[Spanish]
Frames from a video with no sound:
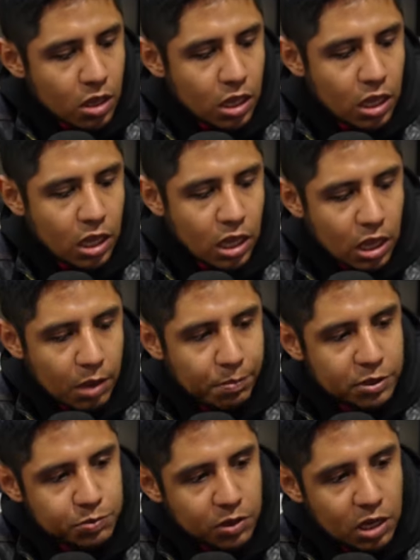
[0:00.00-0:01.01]
Y
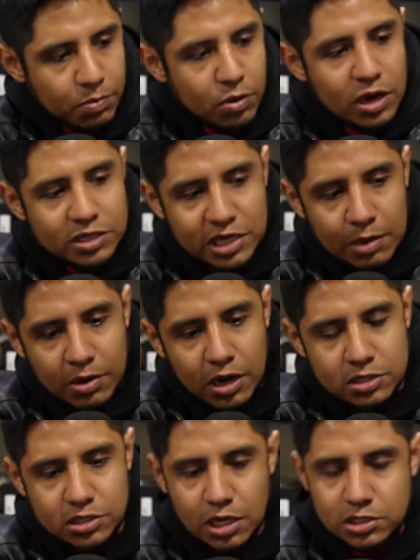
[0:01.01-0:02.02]
pues por ejemplo, las
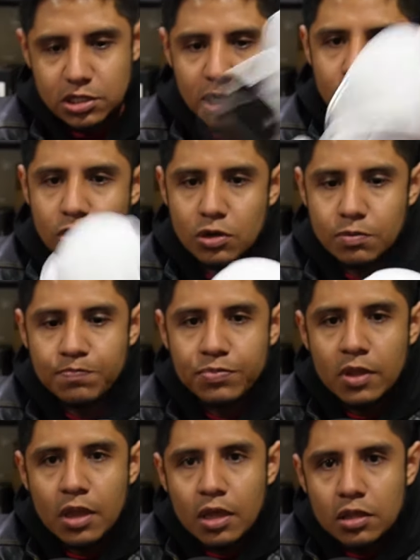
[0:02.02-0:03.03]
cámaras de exterior
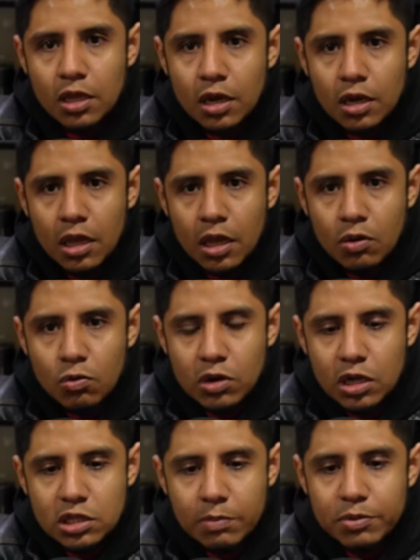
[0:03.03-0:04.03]
tienen
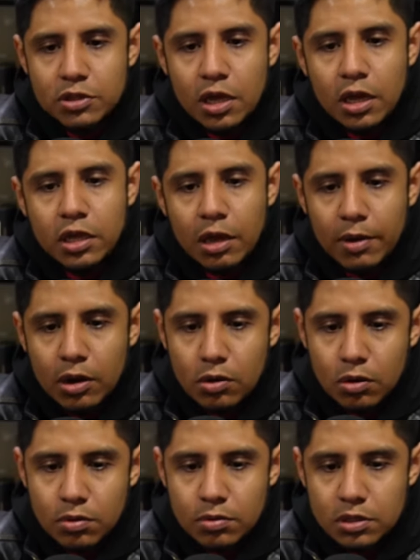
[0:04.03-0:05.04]
una tapita aquí abajo